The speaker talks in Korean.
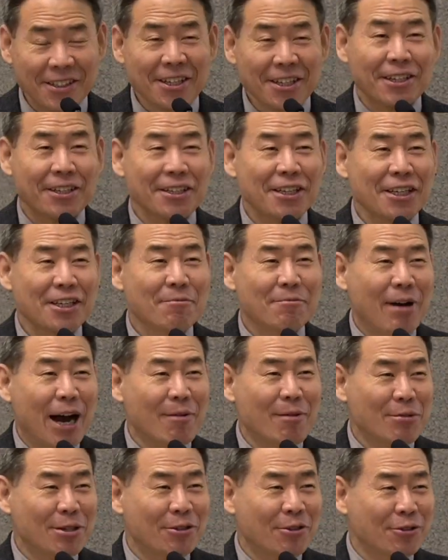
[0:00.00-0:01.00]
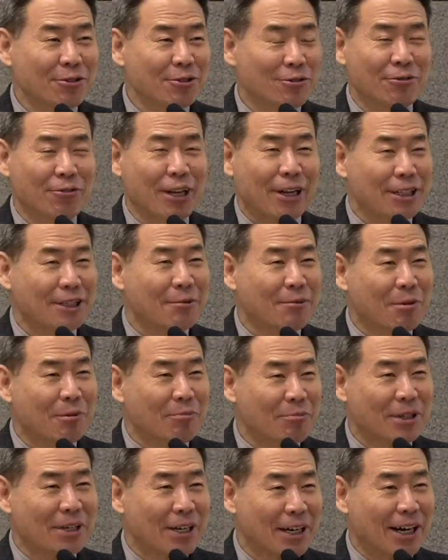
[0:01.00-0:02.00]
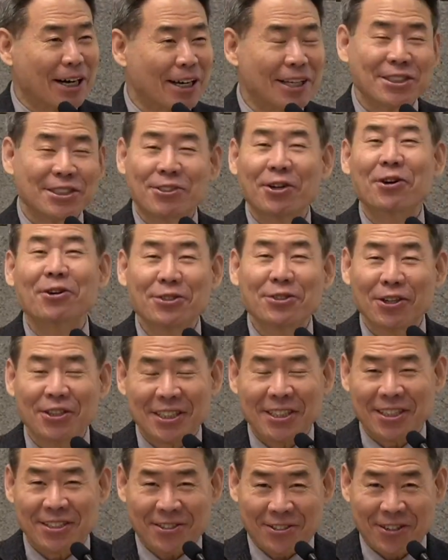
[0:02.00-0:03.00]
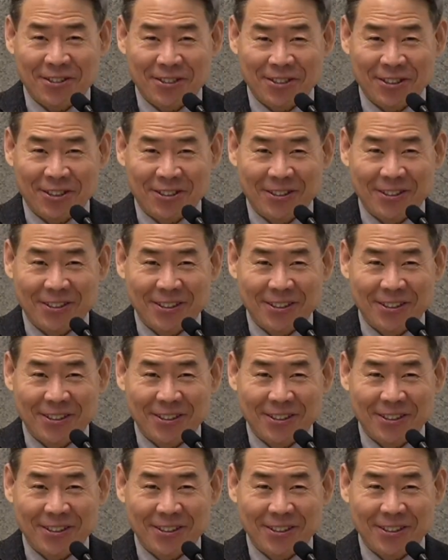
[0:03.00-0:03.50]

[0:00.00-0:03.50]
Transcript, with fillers: 근데 이 마음을 컨트롤하는 게 뭡니까? 성령이잖아요. 성령.